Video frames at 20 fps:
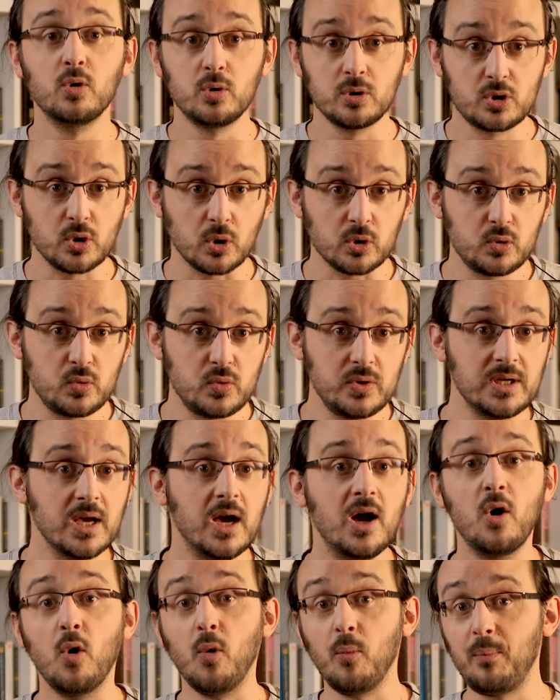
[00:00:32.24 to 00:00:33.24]
Aujourd'hui,
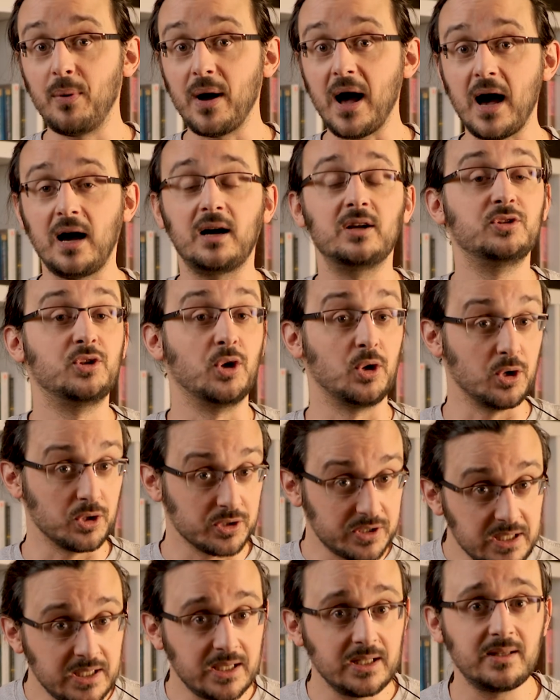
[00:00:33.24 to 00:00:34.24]
on part dans
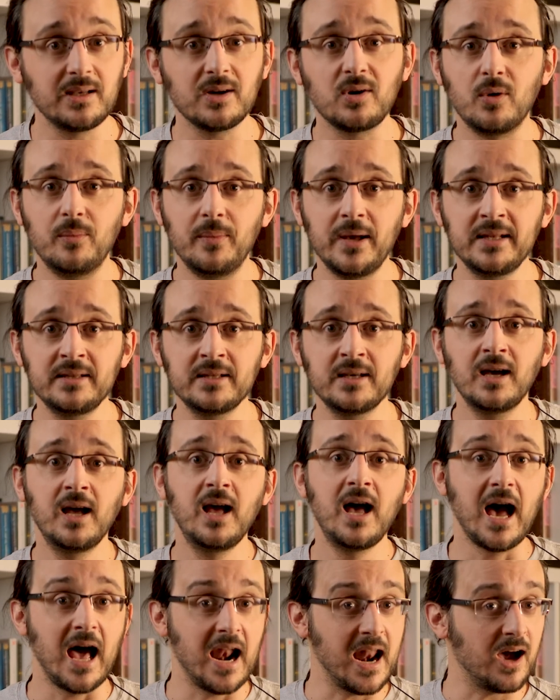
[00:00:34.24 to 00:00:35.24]
l'Antiquité romaine
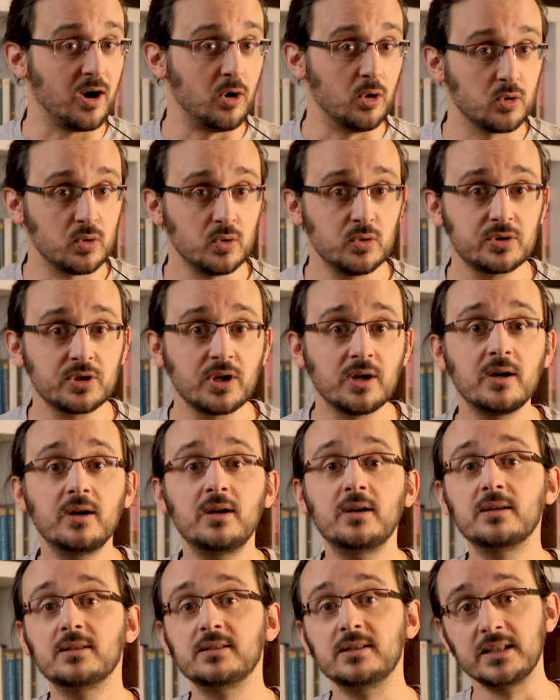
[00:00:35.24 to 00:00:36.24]
à la rencontre
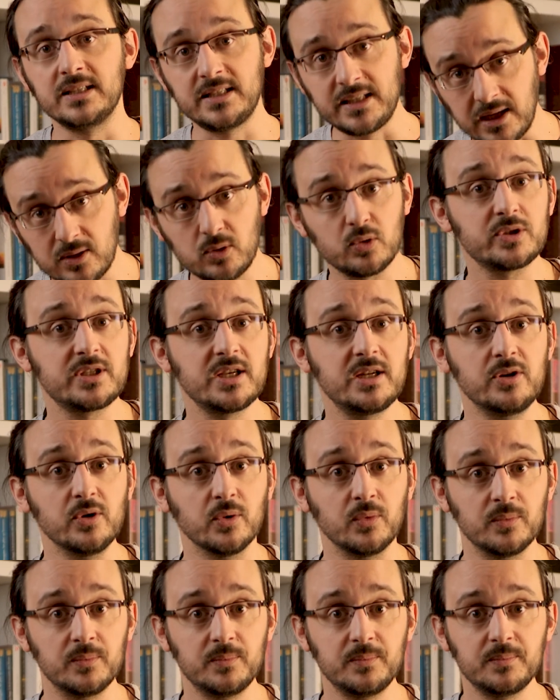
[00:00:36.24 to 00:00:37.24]
des
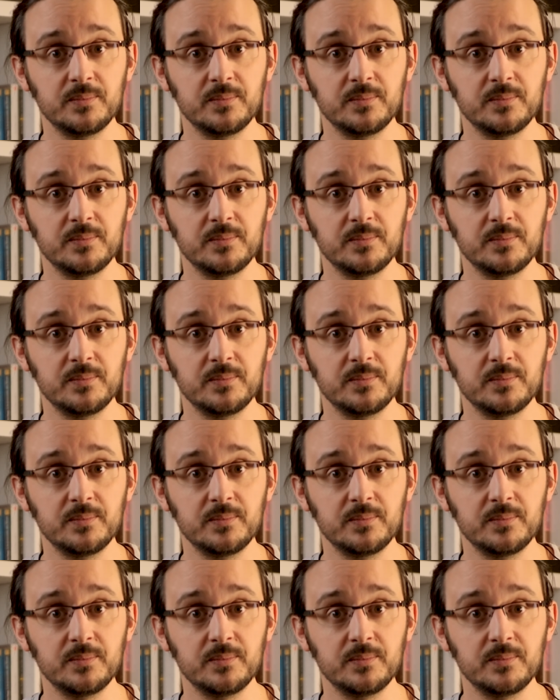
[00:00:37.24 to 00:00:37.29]
circoncellions.